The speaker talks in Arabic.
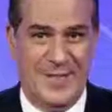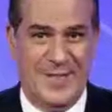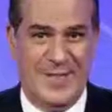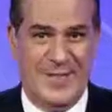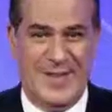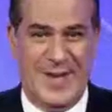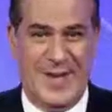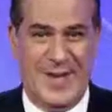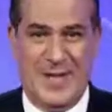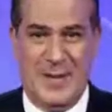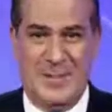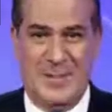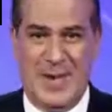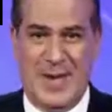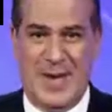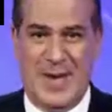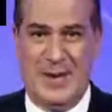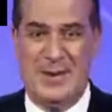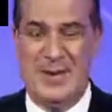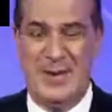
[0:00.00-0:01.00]
الاستعانه
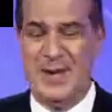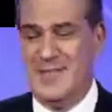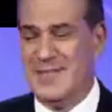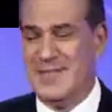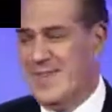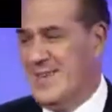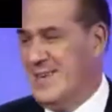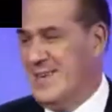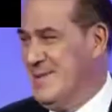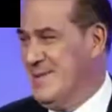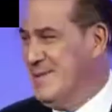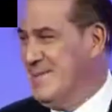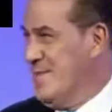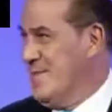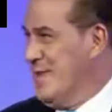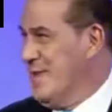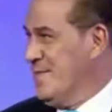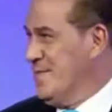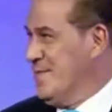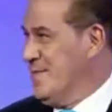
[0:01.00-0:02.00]
بخبير التحكيم
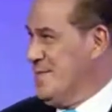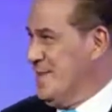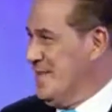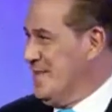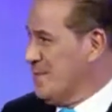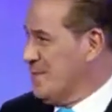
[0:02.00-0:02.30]
في بين